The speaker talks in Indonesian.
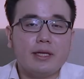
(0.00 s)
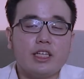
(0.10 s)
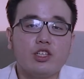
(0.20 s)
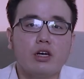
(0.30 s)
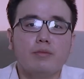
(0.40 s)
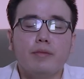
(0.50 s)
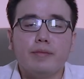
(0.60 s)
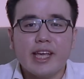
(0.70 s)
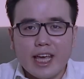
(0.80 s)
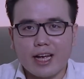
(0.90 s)
tapi saya juga
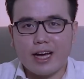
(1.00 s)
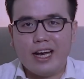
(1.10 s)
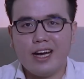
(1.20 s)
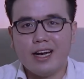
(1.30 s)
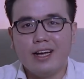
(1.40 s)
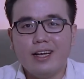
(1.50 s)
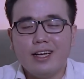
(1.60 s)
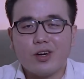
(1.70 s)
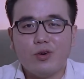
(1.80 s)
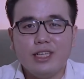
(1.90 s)
memikirkan
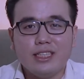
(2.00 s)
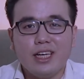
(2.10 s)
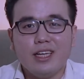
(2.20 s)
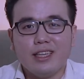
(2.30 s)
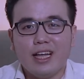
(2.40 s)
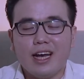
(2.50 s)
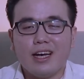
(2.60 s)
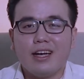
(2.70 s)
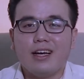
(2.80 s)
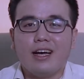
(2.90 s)
kondisi
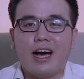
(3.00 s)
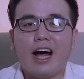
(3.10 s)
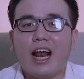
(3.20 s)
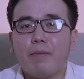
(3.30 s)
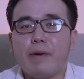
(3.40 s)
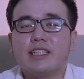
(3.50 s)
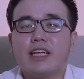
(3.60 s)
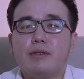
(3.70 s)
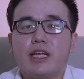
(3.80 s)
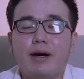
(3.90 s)
dan hal apa yang
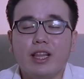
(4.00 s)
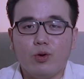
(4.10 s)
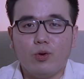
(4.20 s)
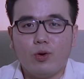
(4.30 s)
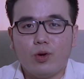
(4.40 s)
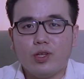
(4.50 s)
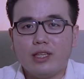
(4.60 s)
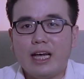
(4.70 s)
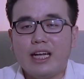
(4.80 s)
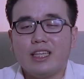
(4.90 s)
saya bisa bantu
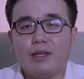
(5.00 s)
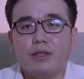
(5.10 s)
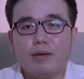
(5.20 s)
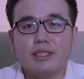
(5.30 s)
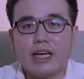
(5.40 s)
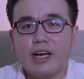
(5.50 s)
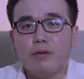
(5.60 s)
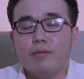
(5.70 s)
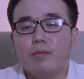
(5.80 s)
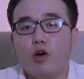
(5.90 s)
dari tim-tim saya
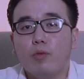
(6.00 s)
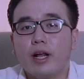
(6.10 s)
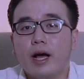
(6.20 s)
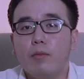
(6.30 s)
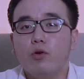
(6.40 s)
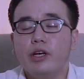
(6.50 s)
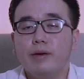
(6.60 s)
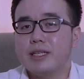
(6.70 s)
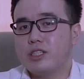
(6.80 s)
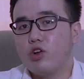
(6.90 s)
yang baru bergabung di
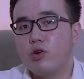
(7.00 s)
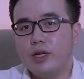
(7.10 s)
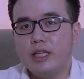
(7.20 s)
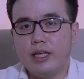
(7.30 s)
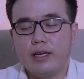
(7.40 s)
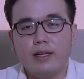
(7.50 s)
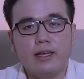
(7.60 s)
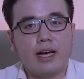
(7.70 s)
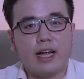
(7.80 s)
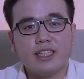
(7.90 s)
Masteron Community.
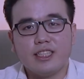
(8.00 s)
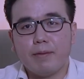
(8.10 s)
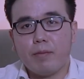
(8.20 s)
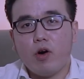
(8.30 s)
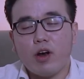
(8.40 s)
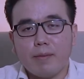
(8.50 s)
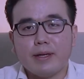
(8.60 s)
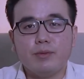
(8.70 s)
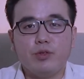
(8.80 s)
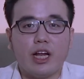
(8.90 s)
Karena setiap orang
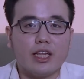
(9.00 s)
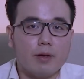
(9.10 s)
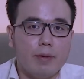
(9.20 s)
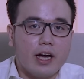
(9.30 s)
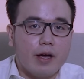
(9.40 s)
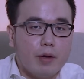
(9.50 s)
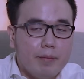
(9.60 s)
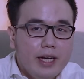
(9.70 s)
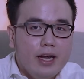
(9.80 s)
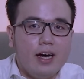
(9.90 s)
pasti punya latar belakang yang
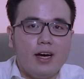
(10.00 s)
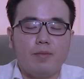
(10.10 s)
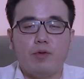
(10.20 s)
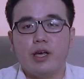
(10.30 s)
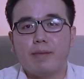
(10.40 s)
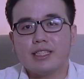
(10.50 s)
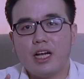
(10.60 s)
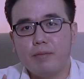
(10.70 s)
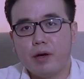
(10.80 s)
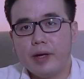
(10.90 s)
berbeda, punya
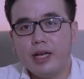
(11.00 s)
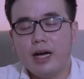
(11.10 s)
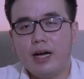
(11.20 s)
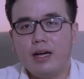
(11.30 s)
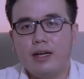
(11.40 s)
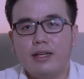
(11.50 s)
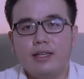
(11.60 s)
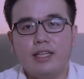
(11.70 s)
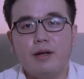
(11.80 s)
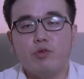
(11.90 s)
masalah yang berbeda,
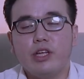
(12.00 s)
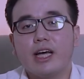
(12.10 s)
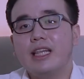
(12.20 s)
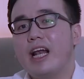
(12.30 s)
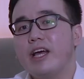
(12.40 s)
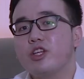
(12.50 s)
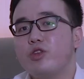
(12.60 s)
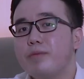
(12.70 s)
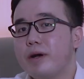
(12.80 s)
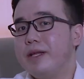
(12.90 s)
dan punya kendala yang
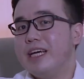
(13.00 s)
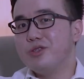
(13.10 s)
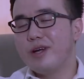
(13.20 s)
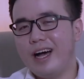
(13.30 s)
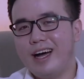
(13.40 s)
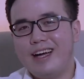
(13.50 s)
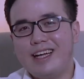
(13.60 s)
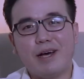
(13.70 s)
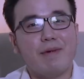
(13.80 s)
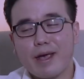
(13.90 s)
tentunya berbeda juga.
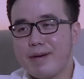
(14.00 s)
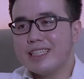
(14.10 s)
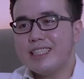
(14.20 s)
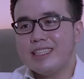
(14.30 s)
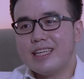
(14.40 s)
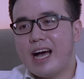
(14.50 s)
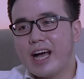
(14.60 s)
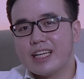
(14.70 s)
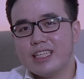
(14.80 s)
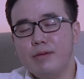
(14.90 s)
Nah, bagaimana sih
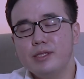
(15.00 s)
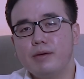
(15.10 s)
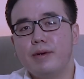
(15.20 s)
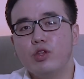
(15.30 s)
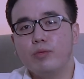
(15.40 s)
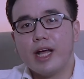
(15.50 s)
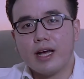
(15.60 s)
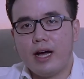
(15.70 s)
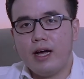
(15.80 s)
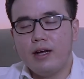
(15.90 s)
agar saya bisa membantu
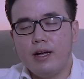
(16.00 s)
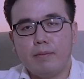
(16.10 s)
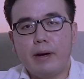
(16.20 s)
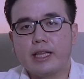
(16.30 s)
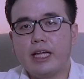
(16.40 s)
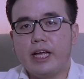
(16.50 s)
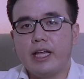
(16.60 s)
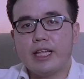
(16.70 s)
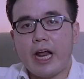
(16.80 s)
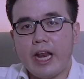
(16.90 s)
mereka, baik
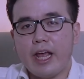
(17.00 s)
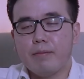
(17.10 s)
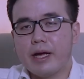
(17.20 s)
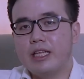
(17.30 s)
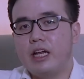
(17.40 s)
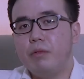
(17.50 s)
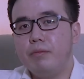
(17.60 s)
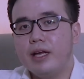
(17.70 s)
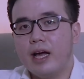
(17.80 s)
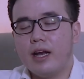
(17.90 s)
dari training, baik dari
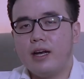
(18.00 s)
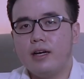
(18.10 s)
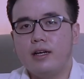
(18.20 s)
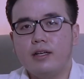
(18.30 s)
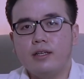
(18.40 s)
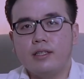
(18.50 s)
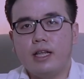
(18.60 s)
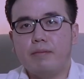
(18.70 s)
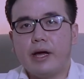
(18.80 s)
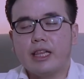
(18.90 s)
bimbingan,
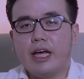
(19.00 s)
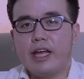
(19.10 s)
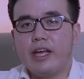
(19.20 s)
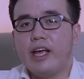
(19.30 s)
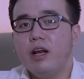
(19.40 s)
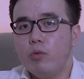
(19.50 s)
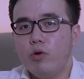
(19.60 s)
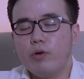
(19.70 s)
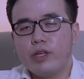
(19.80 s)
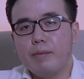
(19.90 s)
dan baik dari
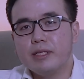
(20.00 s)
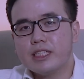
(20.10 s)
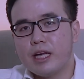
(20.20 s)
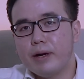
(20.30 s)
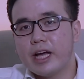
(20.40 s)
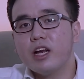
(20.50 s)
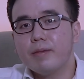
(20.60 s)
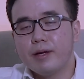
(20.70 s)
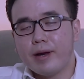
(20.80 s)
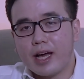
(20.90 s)
ilmu yang bisa saya bagikan
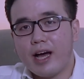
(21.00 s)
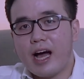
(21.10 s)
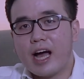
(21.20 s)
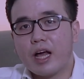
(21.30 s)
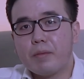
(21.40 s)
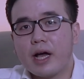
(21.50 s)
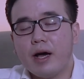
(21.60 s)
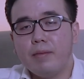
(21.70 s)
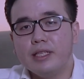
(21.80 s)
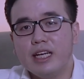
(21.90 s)
kepada mereka agar mereka
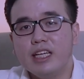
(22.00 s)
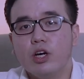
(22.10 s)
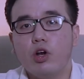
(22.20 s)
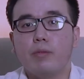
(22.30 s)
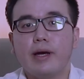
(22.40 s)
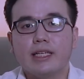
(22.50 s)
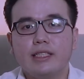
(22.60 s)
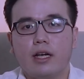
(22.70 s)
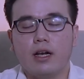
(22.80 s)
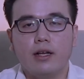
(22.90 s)
menjadi jauh lebih
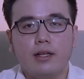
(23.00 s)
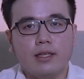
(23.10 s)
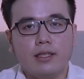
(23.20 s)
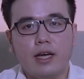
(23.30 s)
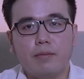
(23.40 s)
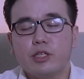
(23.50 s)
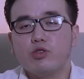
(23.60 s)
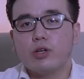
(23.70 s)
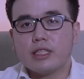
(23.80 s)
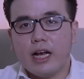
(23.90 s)
berhasil dan
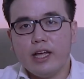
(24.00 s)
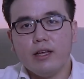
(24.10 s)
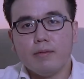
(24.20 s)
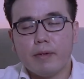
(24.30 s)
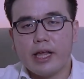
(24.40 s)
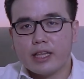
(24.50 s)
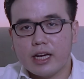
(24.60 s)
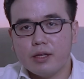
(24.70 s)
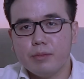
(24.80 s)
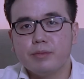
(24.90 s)
bersyukur sekali banyak
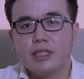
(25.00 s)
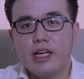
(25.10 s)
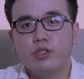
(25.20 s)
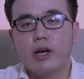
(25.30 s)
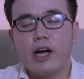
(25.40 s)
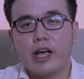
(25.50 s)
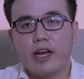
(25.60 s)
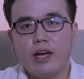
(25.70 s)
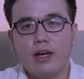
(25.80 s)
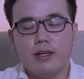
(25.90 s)
dari tim-tim saya juga
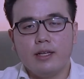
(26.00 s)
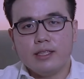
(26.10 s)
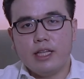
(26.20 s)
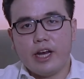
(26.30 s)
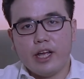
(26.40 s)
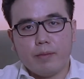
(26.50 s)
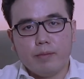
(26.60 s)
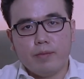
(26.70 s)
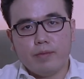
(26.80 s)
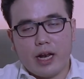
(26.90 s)
akhirnya dari
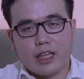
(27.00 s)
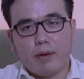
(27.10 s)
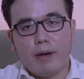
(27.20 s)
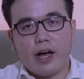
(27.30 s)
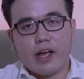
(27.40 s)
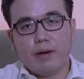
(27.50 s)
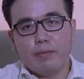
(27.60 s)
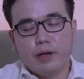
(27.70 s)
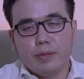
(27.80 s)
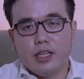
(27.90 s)
yang latar belakangnya
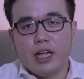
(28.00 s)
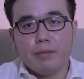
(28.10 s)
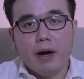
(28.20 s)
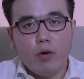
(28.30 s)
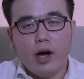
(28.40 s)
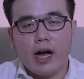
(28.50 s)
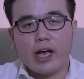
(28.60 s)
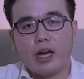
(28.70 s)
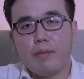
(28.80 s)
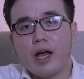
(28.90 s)
benar-benar dari bawah
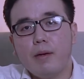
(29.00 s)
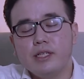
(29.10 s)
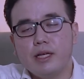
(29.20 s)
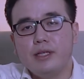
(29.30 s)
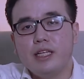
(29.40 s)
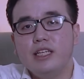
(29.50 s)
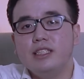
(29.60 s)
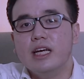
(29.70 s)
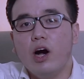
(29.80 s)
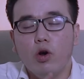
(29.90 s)
akhirnya mereka bisa menjadi
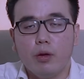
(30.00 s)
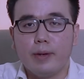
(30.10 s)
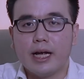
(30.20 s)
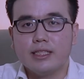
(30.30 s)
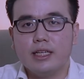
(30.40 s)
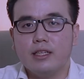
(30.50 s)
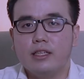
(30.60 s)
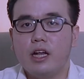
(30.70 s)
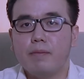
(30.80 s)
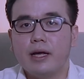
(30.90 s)
jauh lebih berhasil
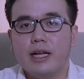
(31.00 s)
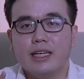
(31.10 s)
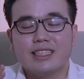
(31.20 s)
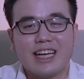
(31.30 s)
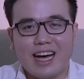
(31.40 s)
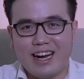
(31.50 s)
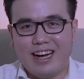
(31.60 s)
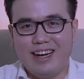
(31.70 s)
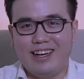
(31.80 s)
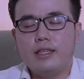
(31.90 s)
daripada sekarang
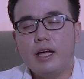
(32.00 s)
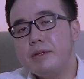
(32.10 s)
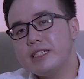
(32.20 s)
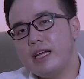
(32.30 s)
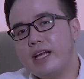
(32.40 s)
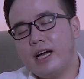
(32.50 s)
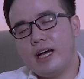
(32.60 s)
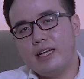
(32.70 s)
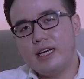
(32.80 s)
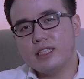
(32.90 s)
dan misalnya
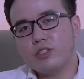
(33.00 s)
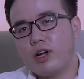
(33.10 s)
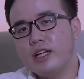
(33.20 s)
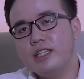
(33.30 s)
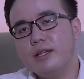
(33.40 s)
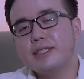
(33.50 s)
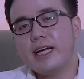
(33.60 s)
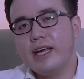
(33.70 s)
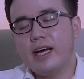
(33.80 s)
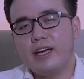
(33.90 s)
ada seorang di tim
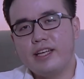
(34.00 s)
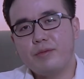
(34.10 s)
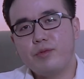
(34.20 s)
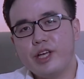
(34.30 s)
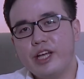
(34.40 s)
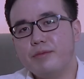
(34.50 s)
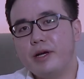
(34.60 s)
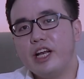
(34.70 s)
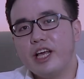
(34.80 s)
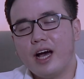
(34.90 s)
saya yang punya ide
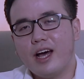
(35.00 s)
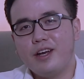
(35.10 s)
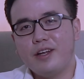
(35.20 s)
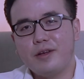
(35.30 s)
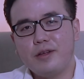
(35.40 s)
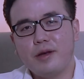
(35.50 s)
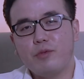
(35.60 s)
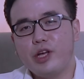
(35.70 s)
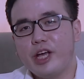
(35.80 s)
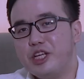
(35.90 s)
brilian yang
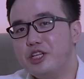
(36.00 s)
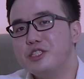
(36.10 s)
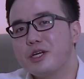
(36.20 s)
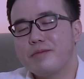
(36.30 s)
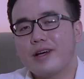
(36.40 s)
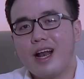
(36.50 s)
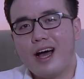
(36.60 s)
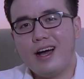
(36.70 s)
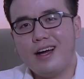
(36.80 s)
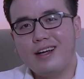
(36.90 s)
punya ide-ide
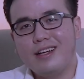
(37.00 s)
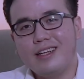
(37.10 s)
cemerlang